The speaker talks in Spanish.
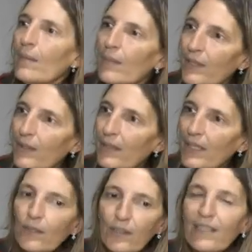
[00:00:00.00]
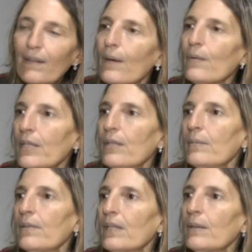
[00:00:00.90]
Bueno, esto estaba
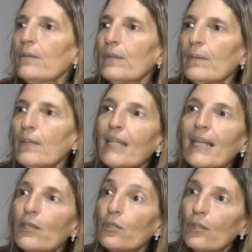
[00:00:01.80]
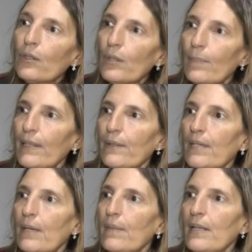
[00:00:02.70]
bueno porque uno veía todo el
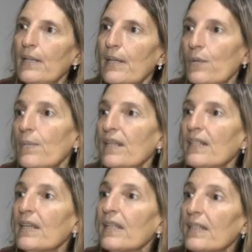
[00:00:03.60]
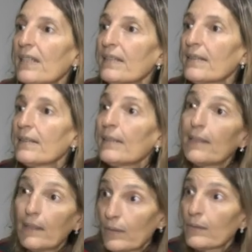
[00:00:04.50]
panorama de las humanidades,
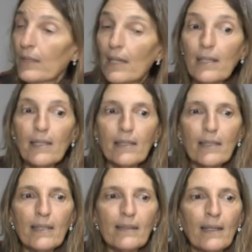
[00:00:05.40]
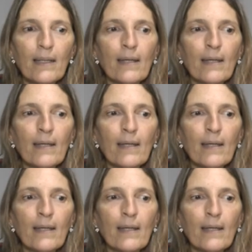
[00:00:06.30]
incluso las letras,